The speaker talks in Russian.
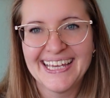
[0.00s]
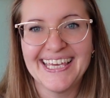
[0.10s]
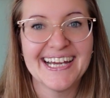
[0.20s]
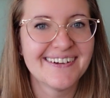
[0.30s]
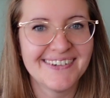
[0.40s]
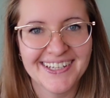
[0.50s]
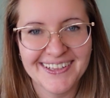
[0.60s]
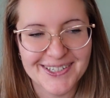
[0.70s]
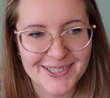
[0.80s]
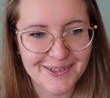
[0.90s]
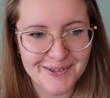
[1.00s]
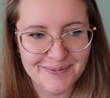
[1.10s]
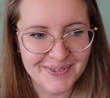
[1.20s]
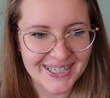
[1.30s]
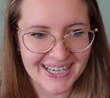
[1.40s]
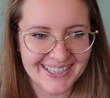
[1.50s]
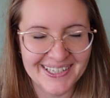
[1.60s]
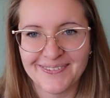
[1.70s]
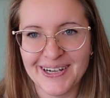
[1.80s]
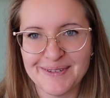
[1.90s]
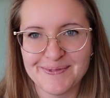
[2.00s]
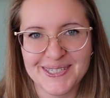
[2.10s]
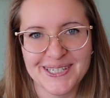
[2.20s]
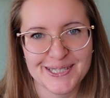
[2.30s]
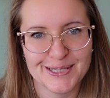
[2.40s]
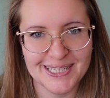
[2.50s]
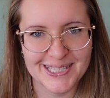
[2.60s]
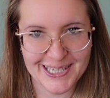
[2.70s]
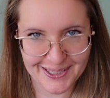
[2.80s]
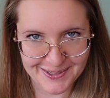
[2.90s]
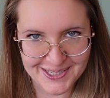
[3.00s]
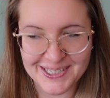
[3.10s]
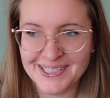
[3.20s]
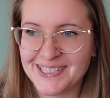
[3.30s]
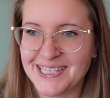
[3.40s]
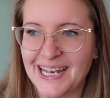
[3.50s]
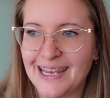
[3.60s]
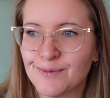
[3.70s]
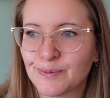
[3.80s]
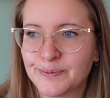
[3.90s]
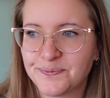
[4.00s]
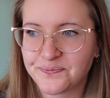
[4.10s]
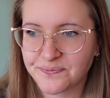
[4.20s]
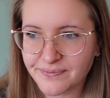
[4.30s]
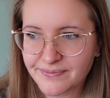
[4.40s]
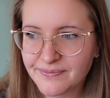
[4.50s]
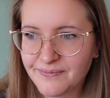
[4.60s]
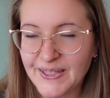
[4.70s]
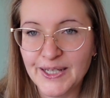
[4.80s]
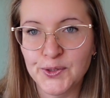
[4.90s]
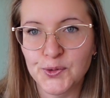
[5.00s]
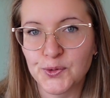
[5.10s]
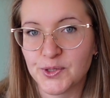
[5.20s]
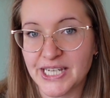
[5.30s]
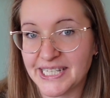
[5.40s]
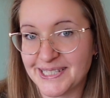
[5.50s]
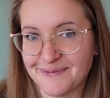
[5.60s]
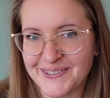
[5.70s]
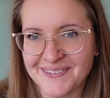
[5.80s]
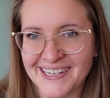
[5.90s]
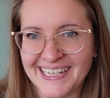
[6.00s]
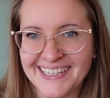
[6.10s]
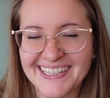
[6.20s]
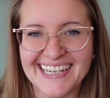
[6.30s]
я говорила, что мы открываемся со следующей недели, но тут счастье привалило.